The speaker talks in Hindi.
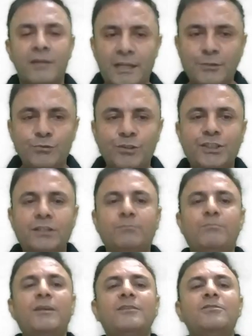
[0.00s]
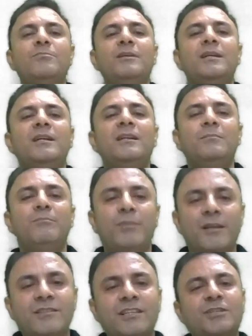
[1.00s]
ग्रेजुएशन प्लस बीएड
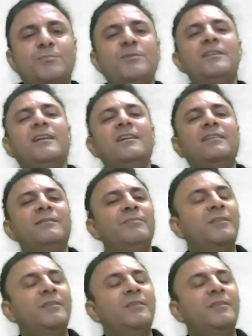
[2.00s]
प्लस एच पी टेट